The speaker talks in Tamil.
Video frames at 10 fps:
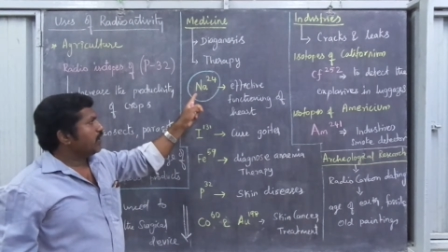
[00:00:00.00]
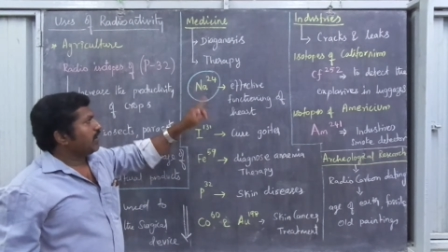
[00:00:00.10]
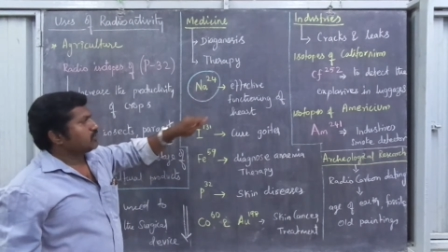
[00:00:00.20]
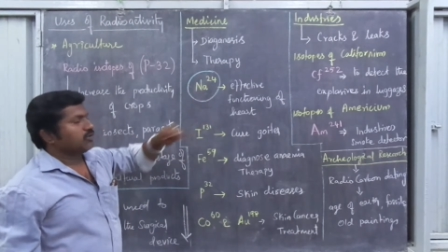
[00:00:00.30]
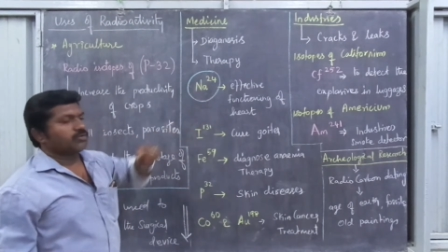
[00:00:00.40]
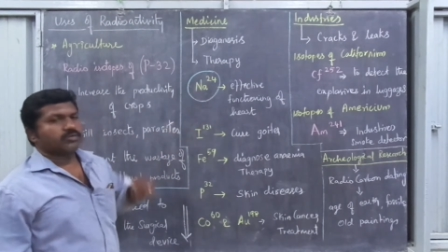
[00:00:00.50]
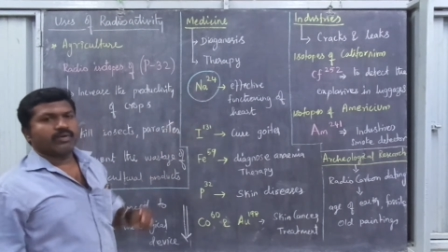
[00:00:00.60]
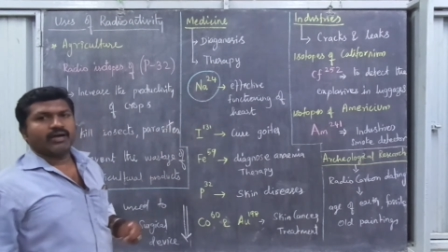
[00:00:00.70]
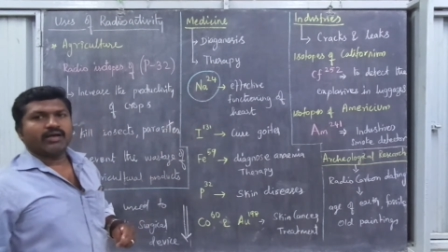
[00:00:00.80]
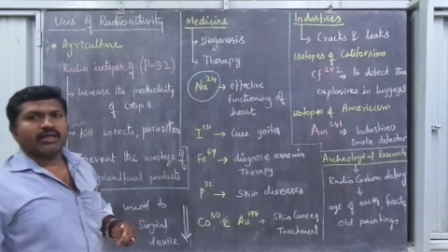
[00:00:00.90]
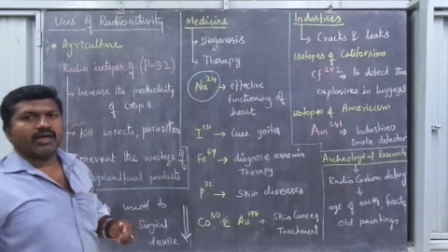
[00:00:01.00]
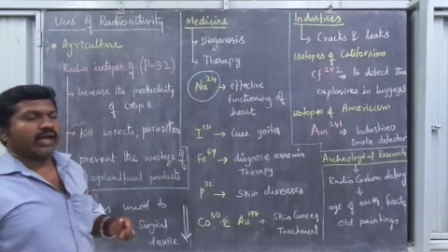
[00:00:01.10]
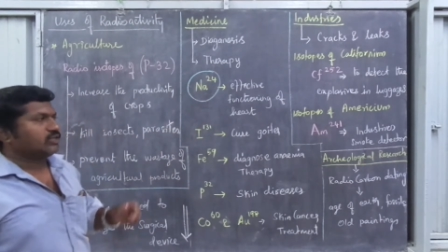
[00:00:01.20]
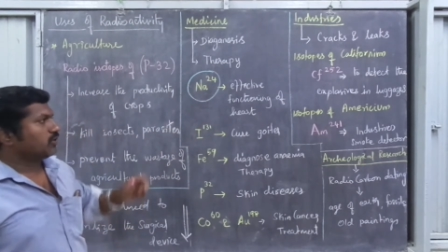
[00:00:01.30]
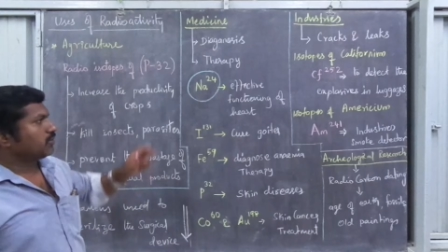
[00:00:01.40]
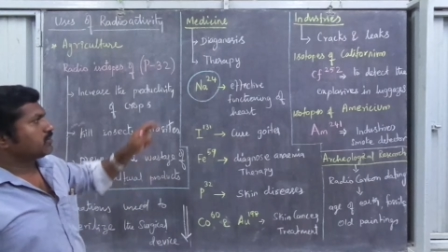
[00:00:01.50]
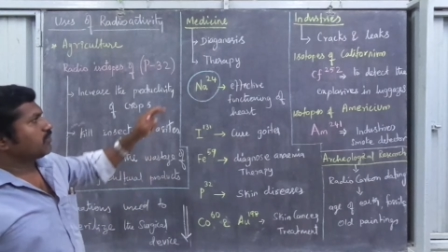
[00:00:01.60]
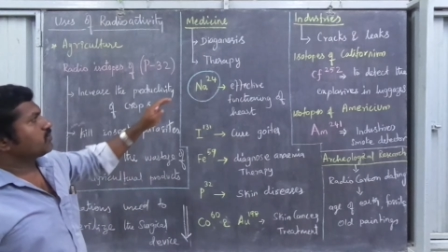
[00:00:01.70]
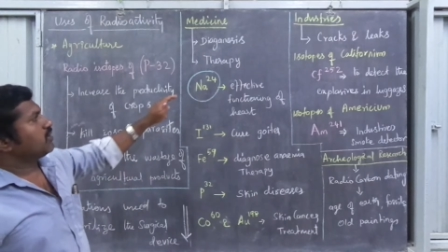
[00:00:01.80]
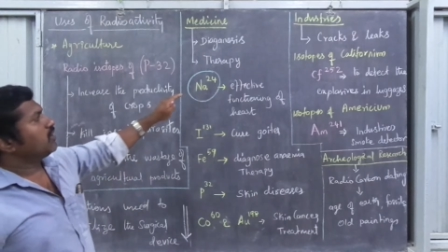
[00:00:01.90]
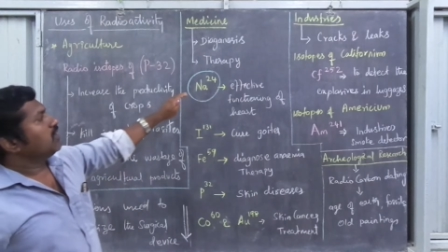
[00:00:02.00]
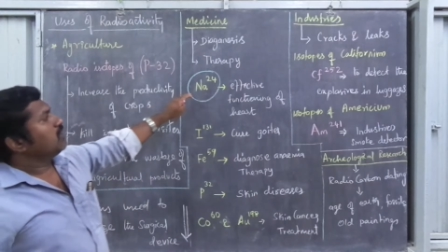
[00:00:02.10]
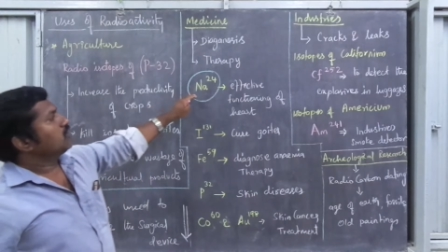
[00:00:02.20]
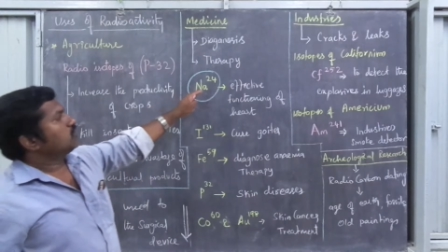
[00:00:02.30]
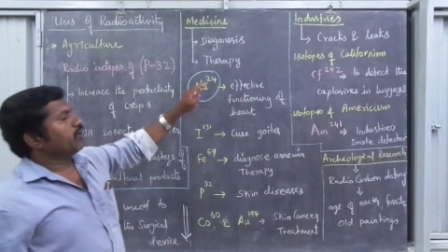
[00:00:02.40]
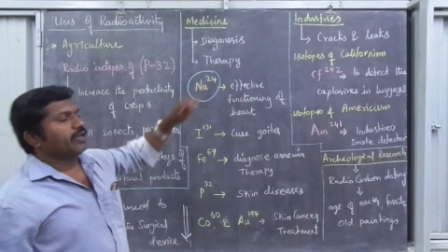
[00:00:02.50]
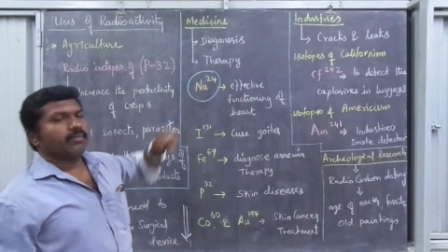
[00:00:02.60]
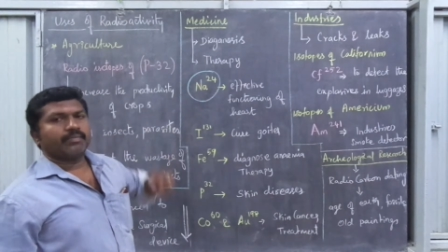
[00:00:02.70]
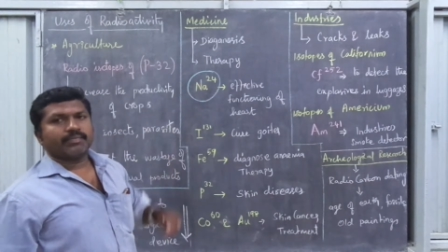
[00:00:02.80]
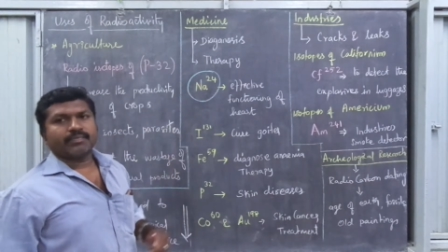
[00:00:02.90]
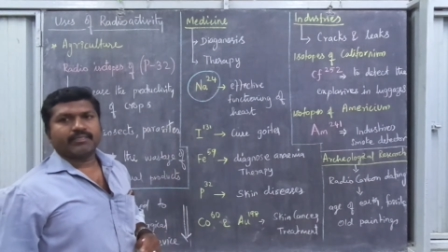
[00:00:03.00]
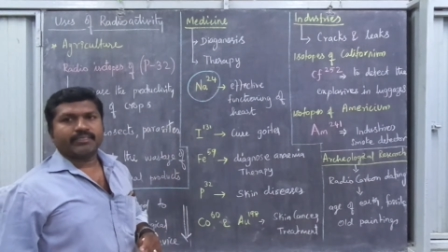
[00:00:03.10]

ரேடியோ ஐசோடோப்ஸ்மா அதாவது ஐசோடோப்ஸ் ஆஃப் சோடியம்